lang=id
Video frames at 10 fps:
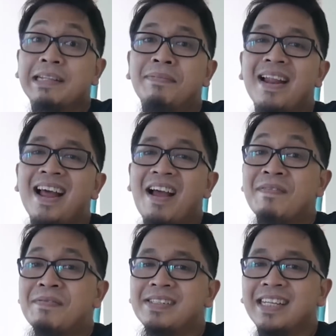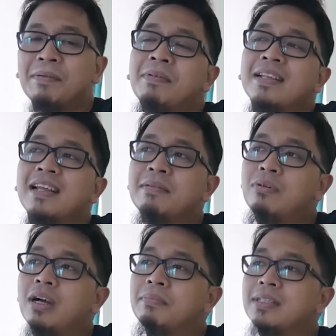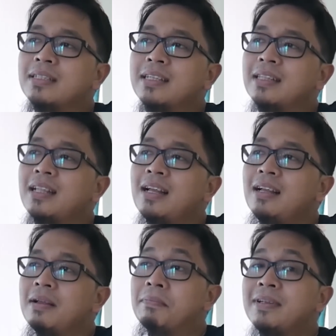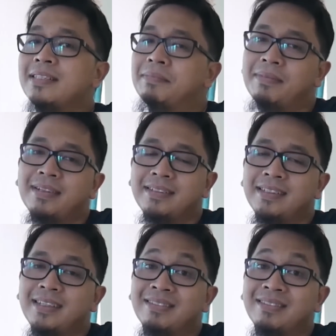kita bedah apa yang bisa kita pelajari buat bisnis kita masing-masing.